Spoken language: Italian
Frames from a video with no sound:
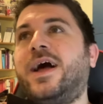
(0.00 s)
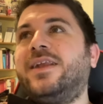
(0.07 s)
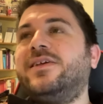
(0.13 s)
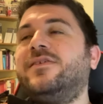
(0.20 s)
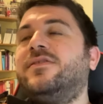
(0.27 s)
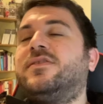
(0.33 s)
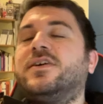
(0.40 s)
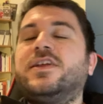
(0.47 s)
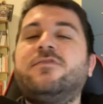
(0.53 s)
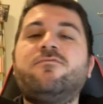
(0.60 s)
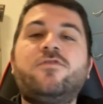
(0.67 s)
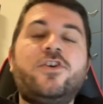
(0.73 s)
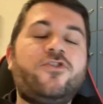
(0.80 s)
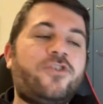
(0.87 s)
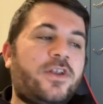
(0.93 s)
L'Inter
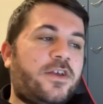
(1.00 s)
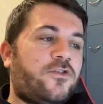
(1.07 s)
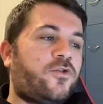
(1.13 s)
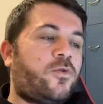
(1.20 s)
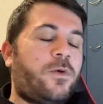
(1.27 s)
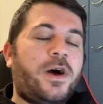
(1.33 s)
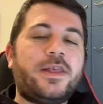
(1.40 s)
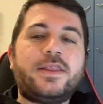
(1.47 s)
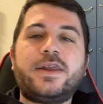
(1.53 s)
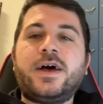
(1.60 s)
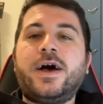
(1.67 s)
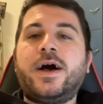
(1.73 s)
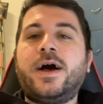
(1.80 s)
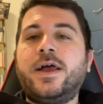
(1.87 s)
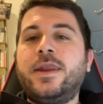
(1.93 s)
invece è una
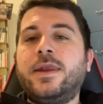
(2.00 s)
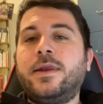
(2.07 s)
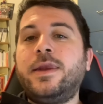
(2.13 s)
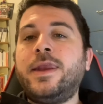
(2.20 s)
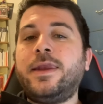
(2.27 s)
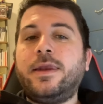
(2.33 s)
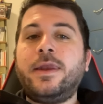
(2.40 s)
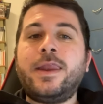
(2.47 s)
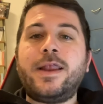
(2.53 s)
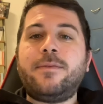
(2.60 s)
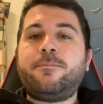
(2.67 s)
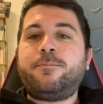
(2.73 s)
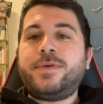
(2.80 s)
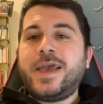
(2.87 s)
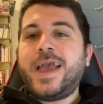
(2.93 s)
squadra nel
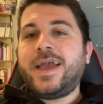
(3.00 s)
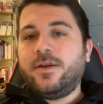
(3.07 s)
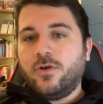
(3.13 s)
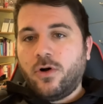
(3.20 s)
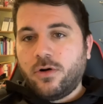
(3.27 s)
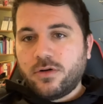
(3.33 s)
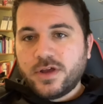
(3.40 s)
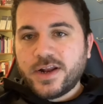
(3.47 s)
pieno,